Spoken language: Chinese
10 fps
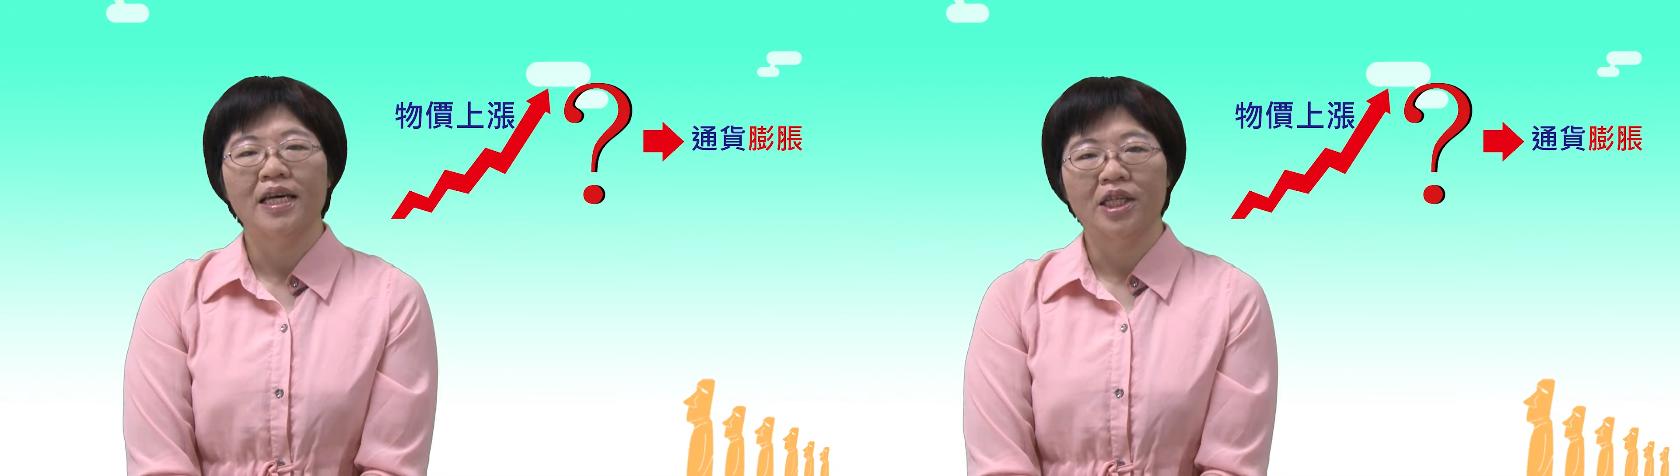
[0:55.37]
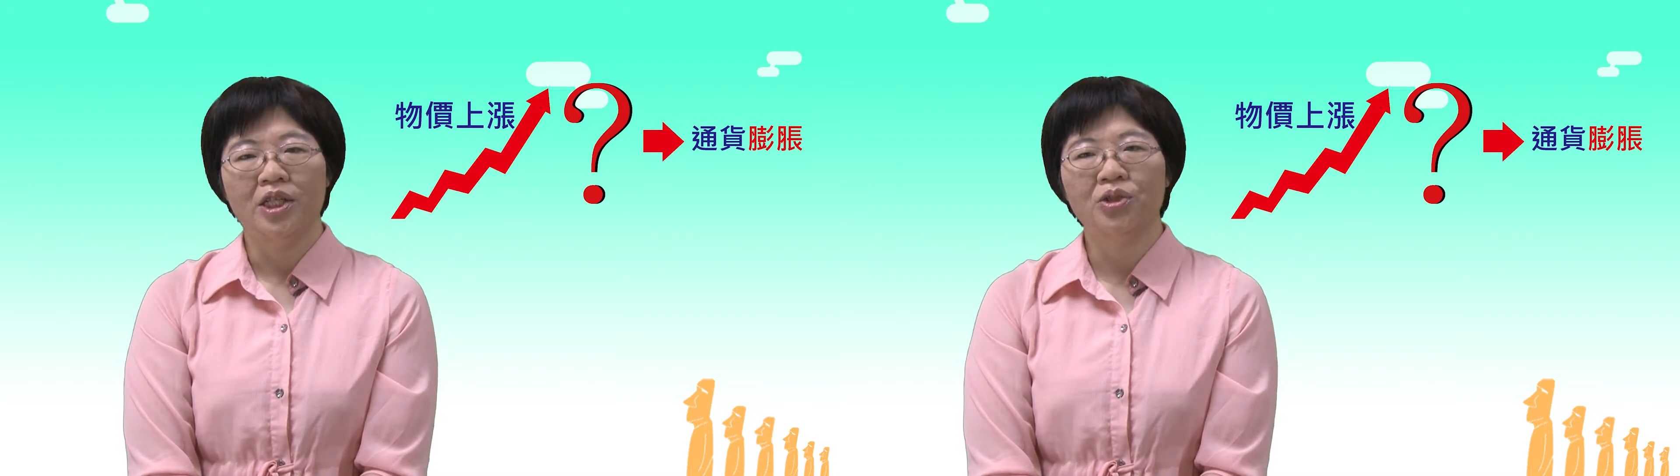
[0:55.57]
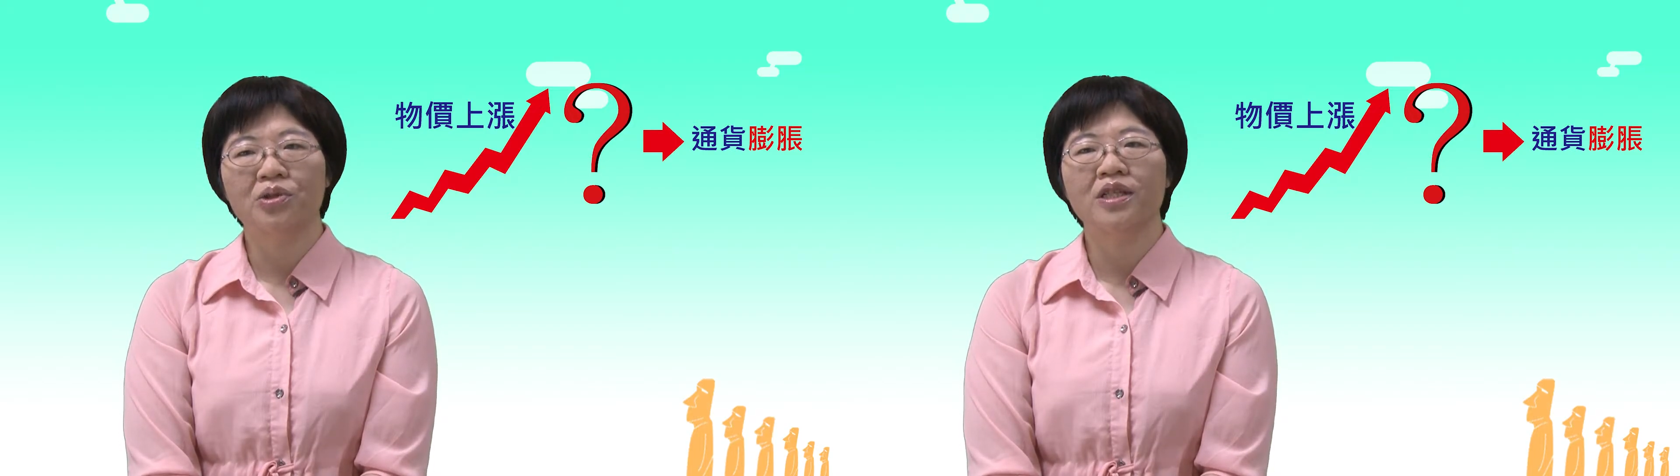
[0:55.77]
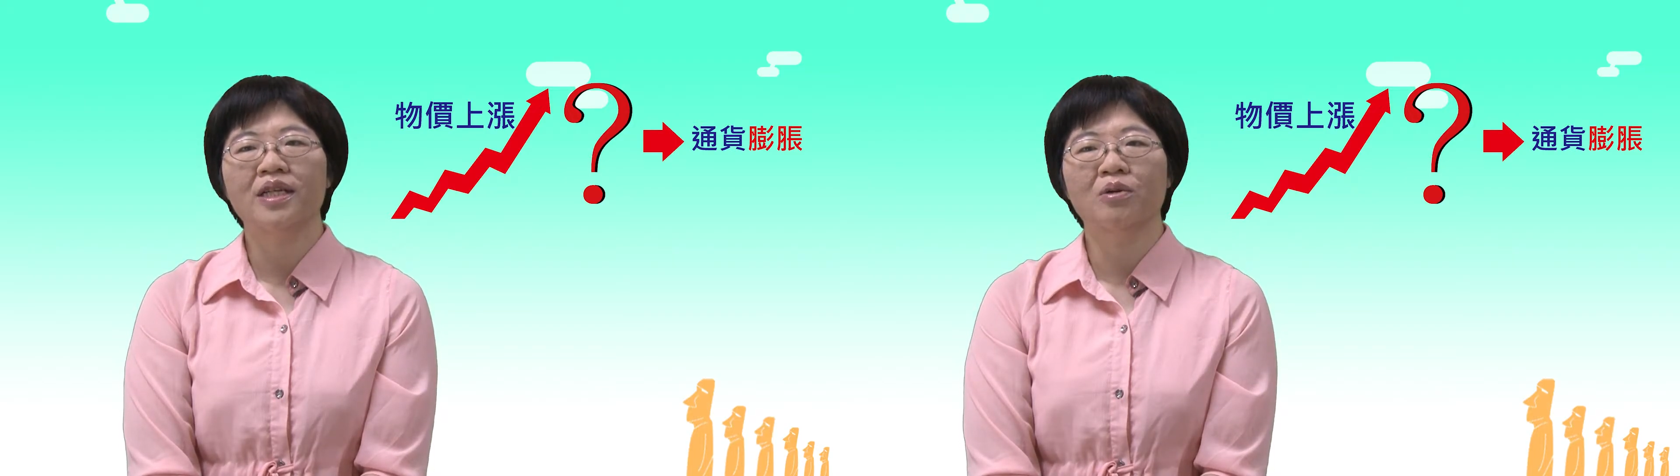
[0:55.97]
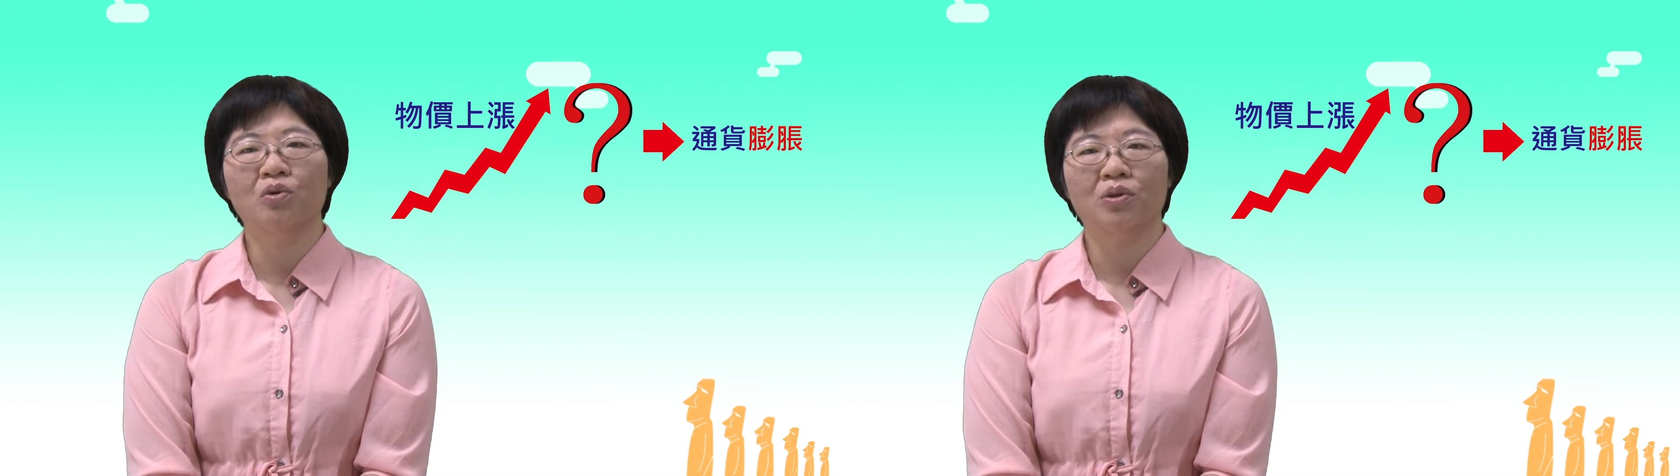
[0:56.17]
也就是
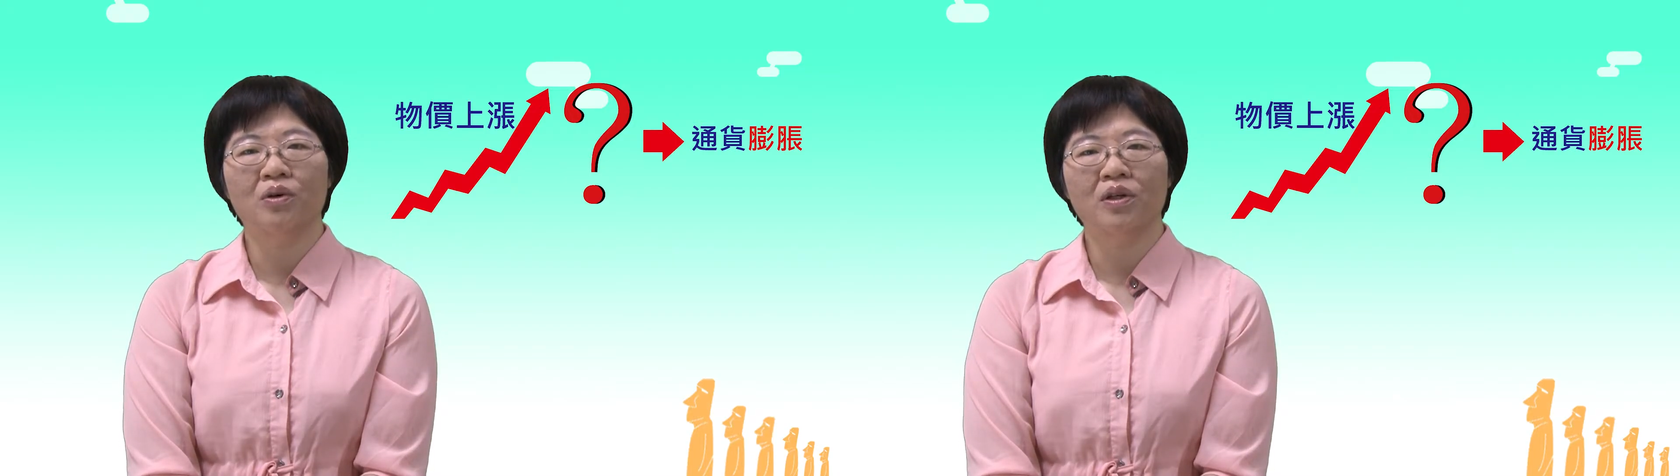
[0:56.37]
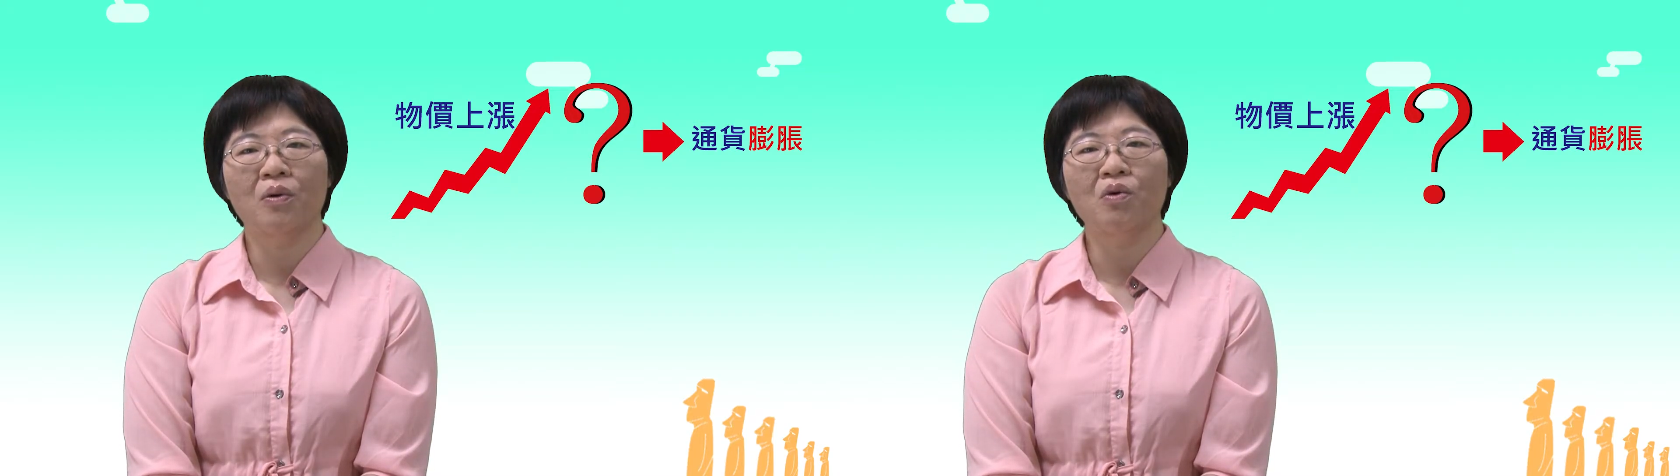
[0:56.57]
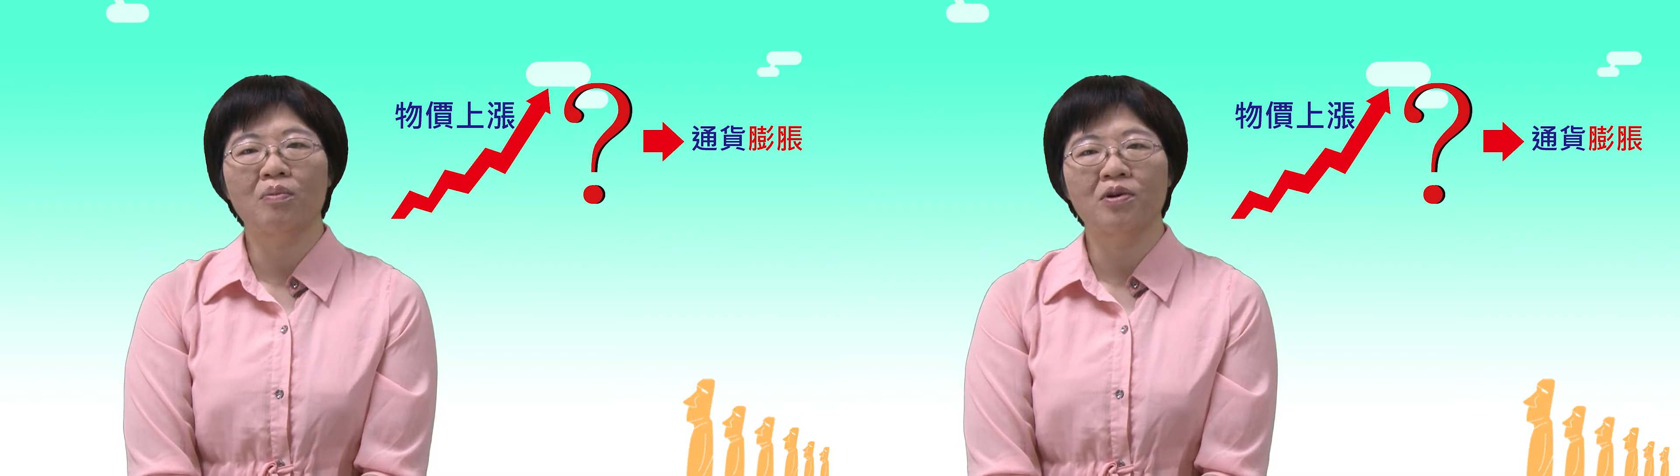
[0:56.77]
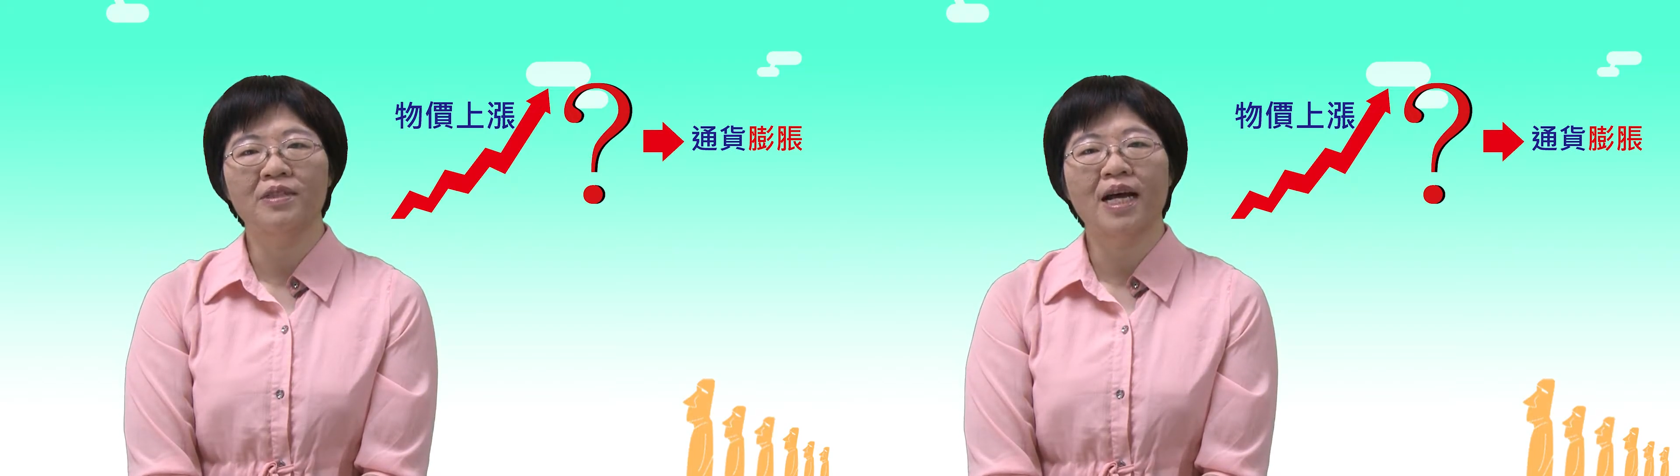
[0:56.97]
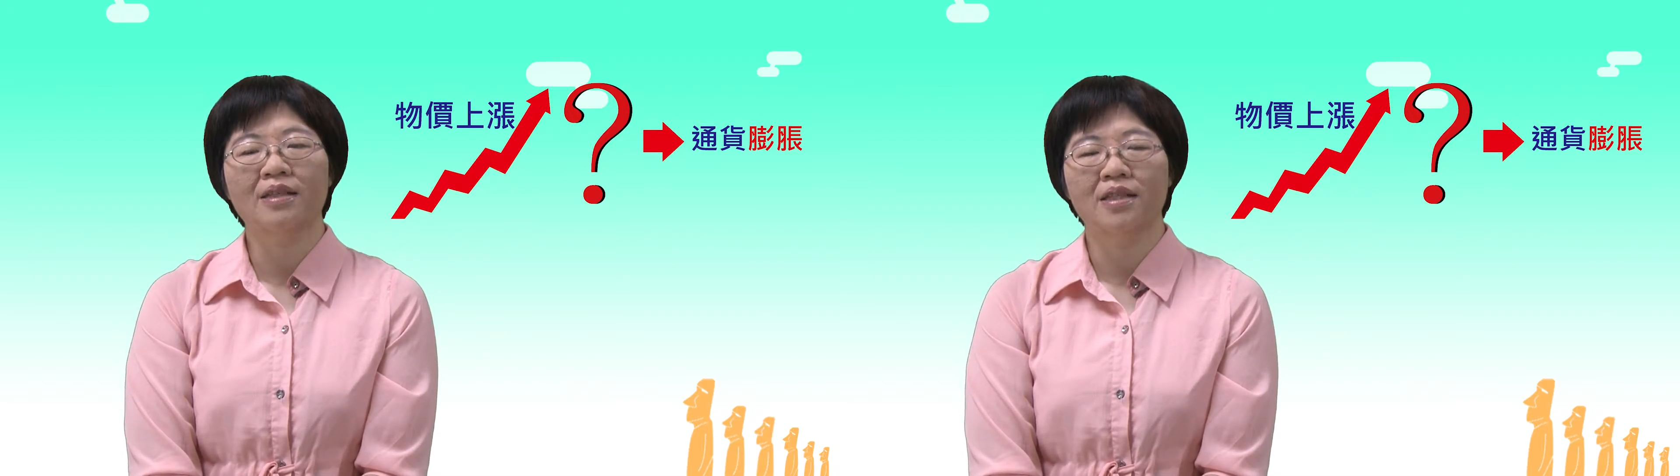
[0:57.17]
各国对通货膨
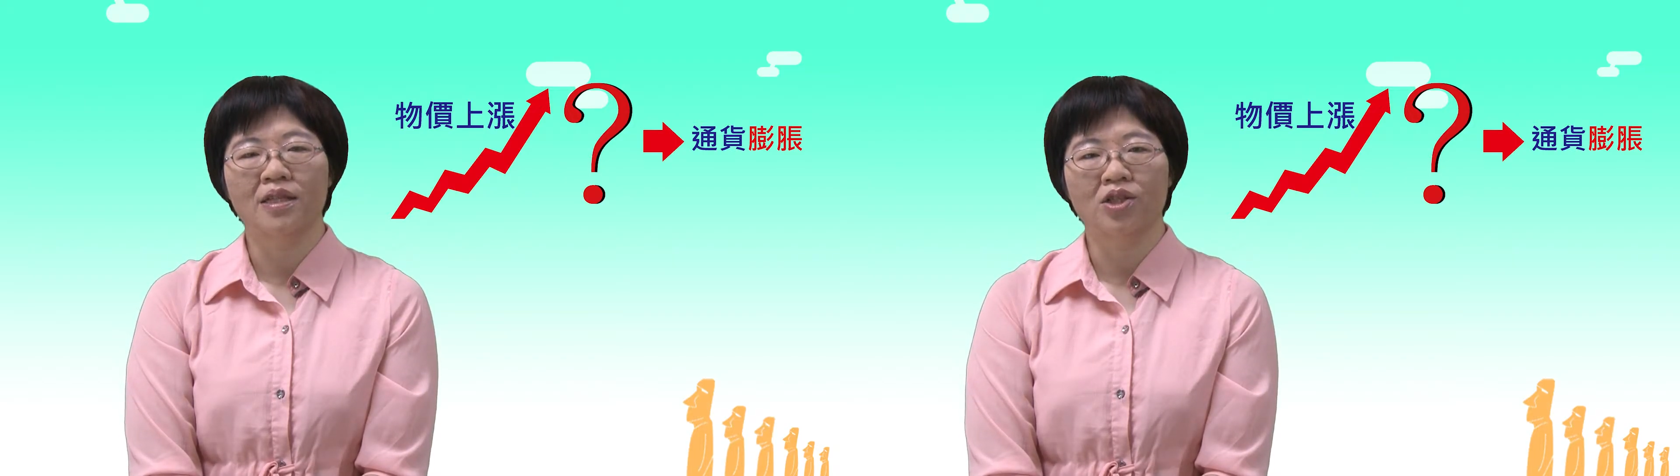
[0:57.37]
胀的忍